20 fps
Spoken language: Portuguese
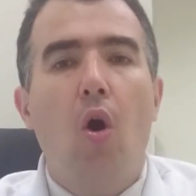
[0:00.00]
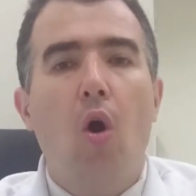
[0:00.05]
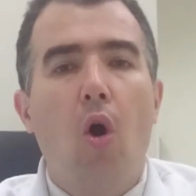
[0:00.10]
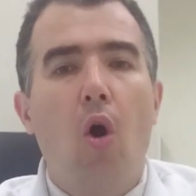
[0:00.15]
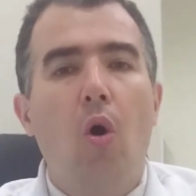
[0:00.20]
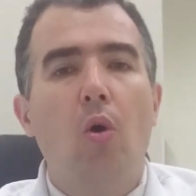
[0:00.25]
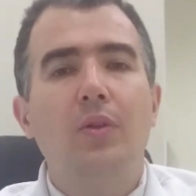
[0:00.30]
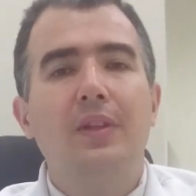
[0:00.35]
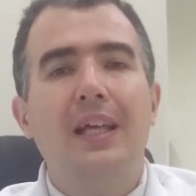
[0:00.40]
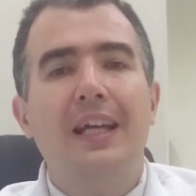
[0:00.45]

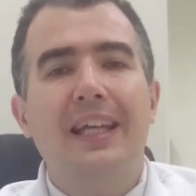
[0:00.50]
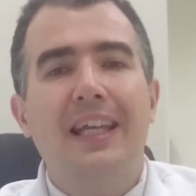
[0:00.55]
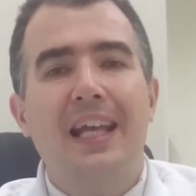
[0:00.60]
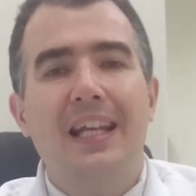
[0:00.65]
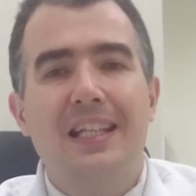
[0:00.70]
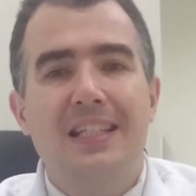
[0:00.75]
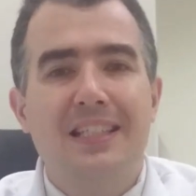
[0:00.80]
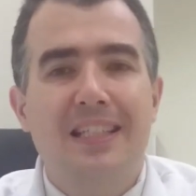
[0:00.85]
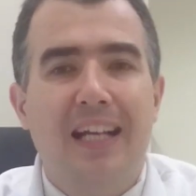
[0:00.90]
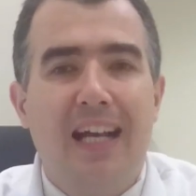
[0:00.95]
ou
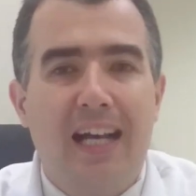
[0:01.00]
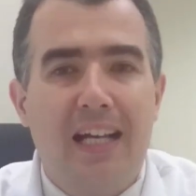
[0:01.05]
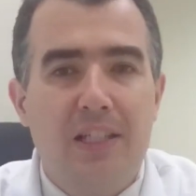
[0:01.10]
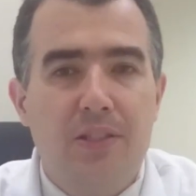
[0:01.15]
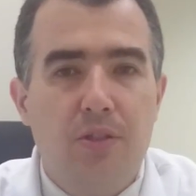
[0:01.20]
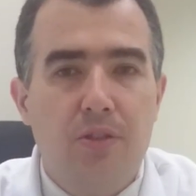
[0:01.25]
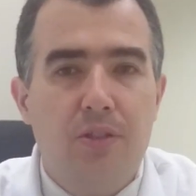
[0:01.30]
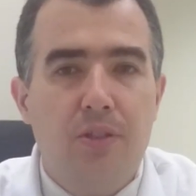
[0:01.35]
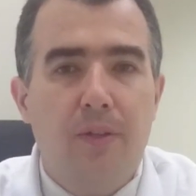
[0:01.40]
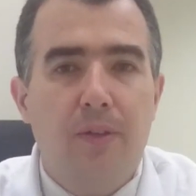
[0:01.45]
naqueles
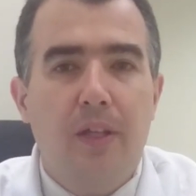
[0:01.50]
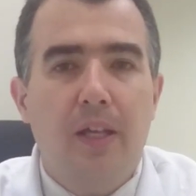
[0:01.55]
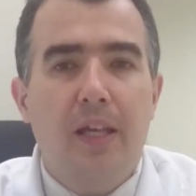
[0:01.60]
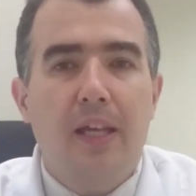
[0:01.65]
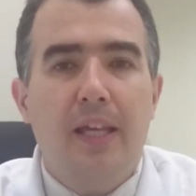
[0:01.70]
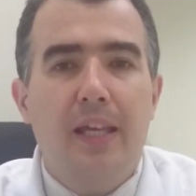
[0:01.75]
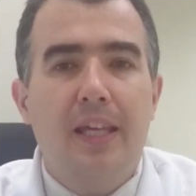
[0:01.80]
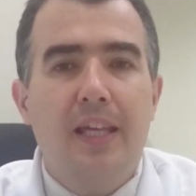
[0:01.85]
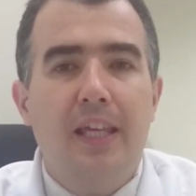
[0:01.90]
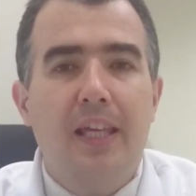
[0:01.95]
casos
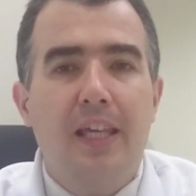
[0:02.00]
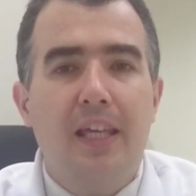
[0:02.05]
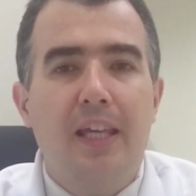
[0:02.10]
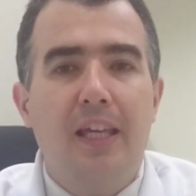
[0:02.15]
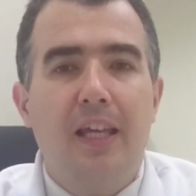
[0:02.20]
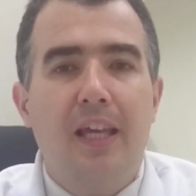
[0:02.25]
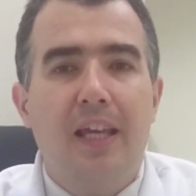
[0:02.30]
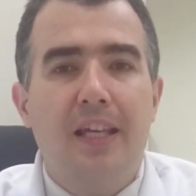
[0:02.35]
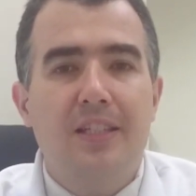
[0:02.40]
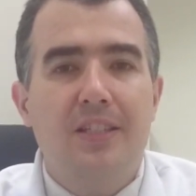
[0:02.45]
em
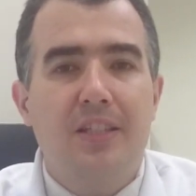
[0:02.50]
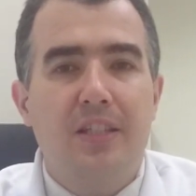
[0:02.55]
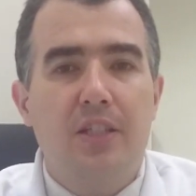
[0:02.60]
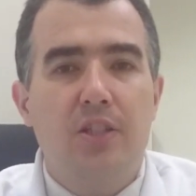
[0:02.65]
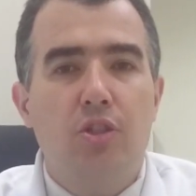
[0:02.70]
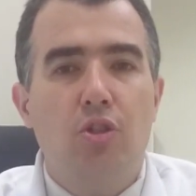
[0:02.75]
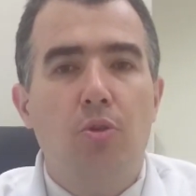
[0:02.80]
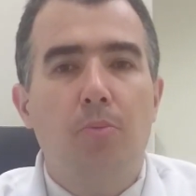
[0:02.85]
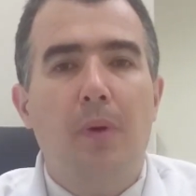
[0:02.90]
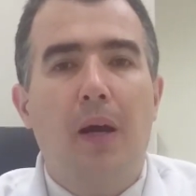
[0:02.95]
que
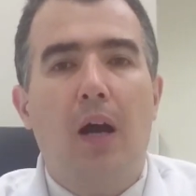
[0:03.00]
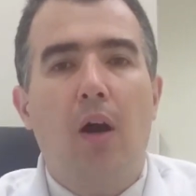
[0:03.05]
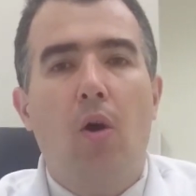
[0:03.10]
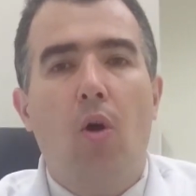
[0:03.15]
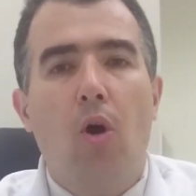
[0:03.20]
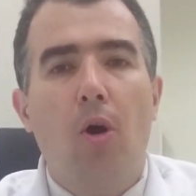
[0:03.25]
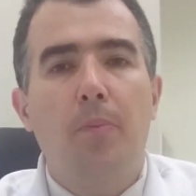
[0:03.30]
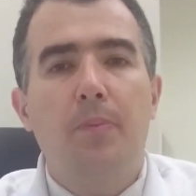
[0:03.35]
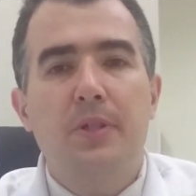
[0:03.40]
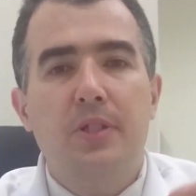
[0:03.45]
existe uma
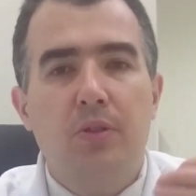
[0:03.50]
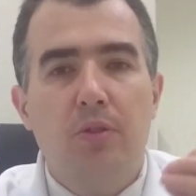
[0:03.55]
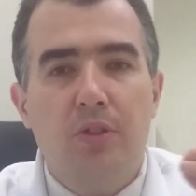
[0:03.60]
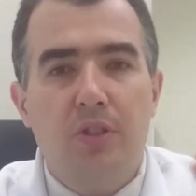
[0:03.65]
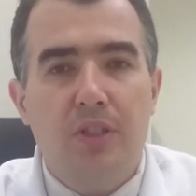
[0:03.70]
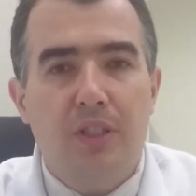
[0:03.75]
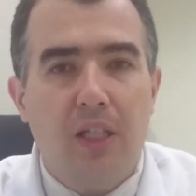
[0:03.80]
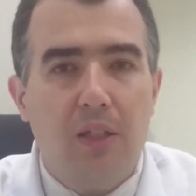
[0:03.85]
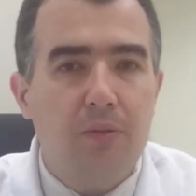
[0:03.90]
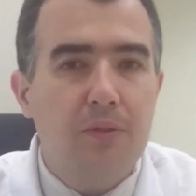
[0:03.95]

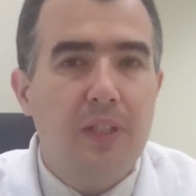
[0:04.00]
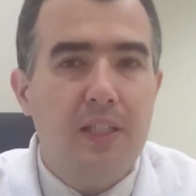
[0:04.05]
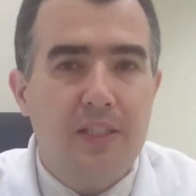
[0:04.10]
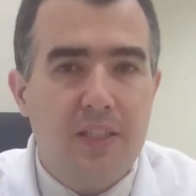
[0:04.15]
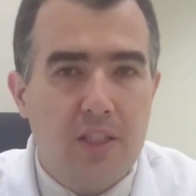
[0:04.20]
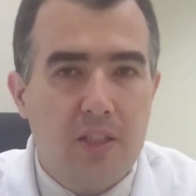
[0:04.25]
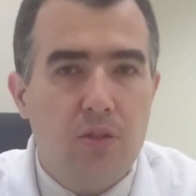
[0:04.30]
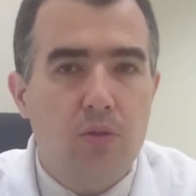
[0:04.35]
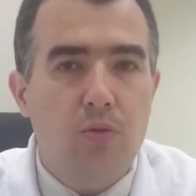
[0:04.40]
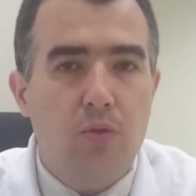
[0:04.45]
obstrução
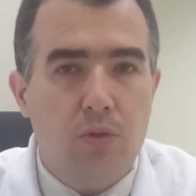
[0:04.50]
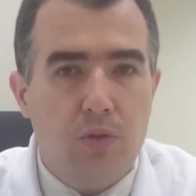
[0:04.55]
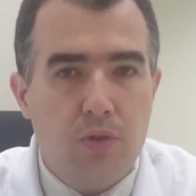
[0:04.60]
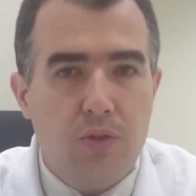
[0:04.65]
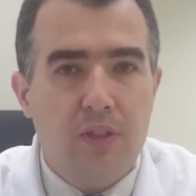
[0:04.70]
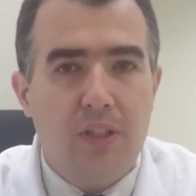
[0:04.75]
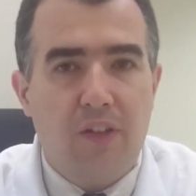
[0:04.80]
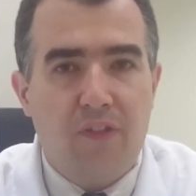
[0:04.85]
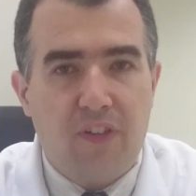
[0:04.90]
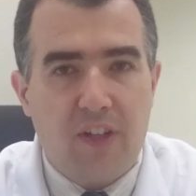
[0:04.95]
desses
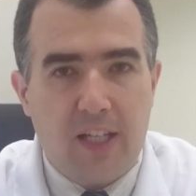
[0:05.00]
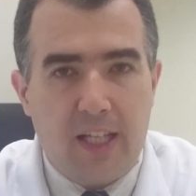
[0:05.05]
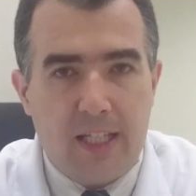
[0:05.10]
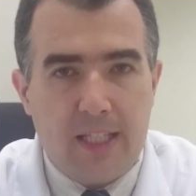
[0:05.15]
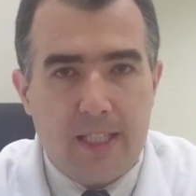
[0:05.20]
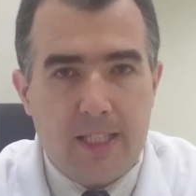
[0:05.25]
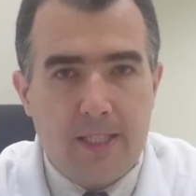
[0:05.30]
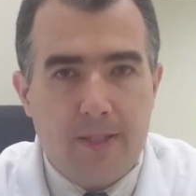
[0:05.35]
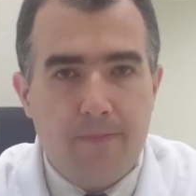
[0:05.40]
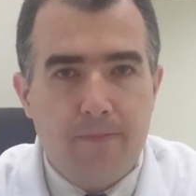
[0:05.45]
ductos
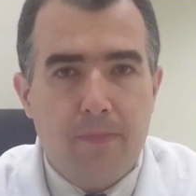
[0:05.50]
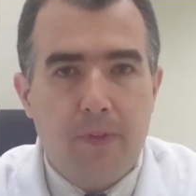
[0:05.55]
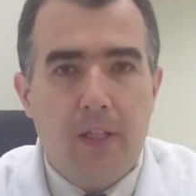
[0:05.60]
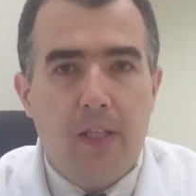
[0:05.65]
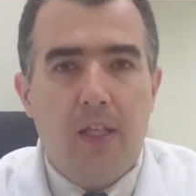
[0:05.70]
deferentes.